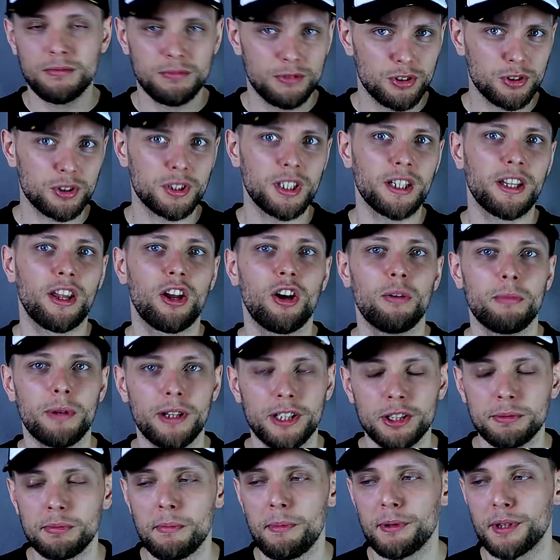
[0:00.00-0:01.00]
Coś takiego
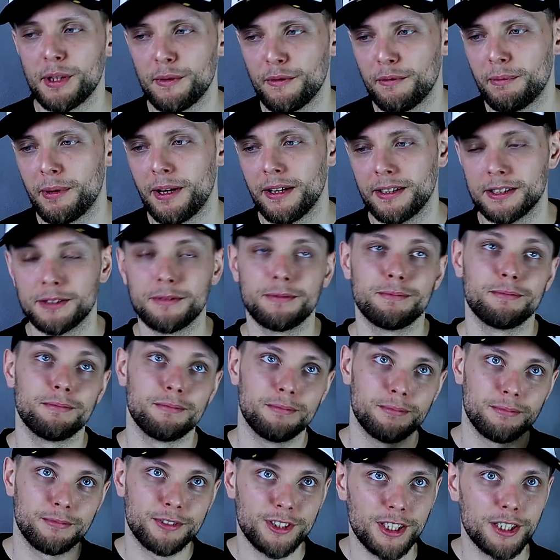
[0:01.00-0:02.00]
mieliśmy potem w, znaczy
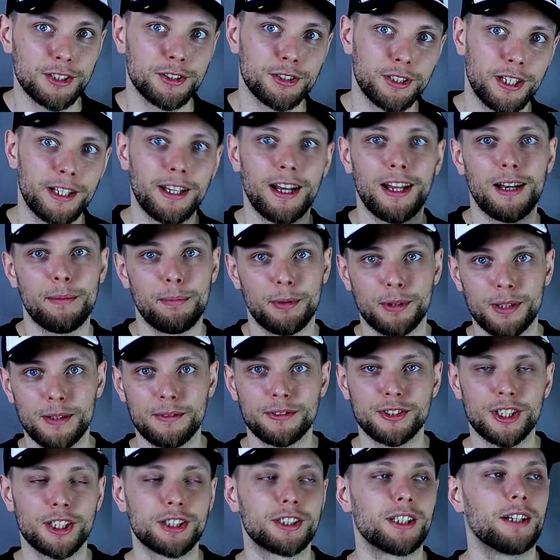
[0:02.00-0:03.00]
wcześniej, ale
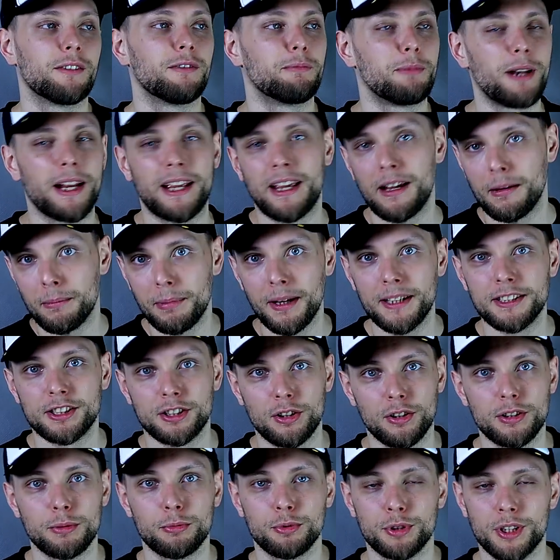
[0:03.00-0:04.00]
potem w czasie w Breaking Bad,
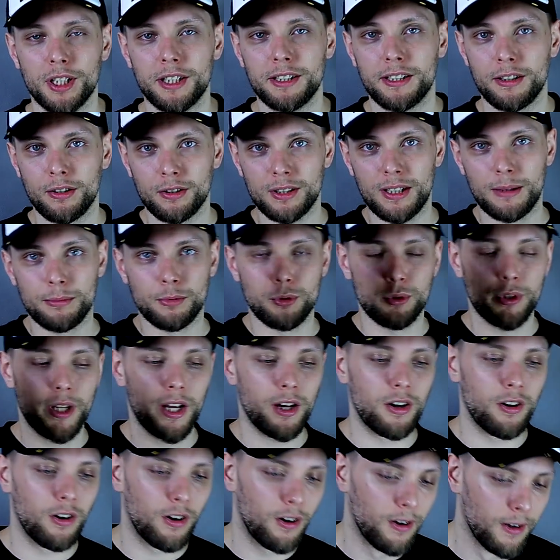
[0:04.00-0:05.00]
że oni musieli tego tam
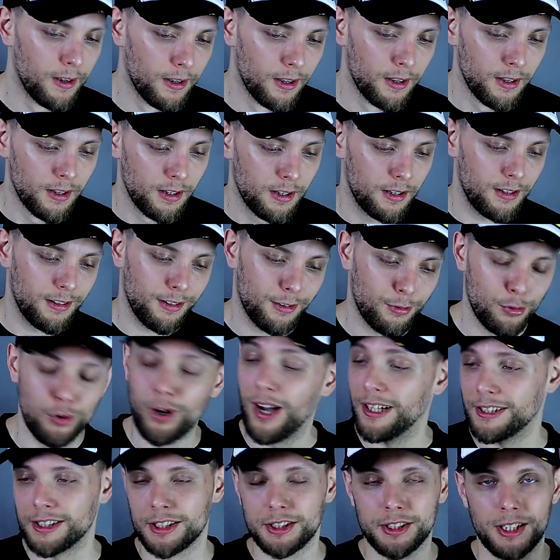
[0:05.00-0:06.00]
drugiego
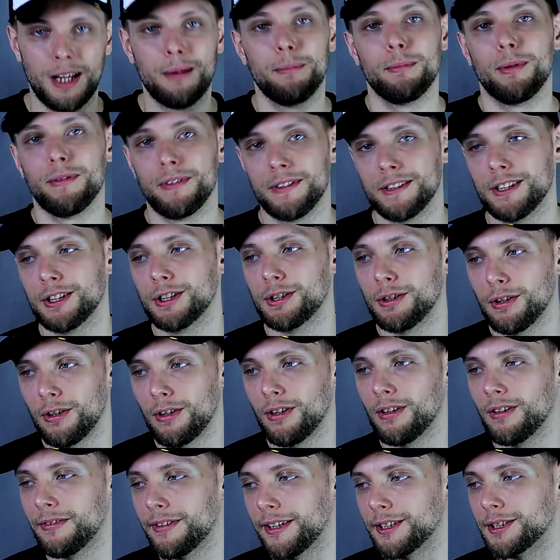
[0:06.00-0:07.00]
kucharza chciałem powiedzieć,
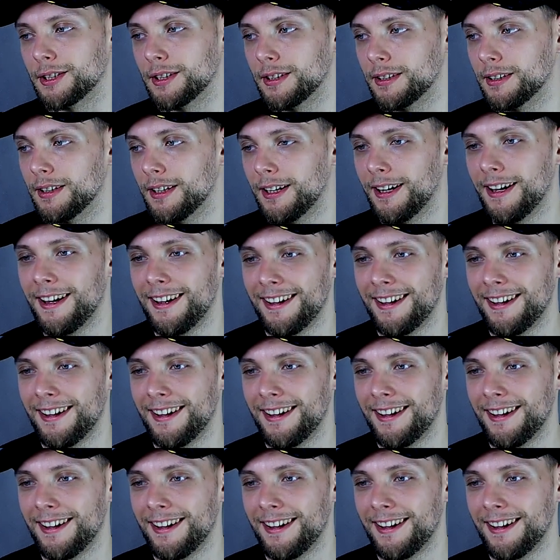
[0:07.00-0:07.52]
no wiecie,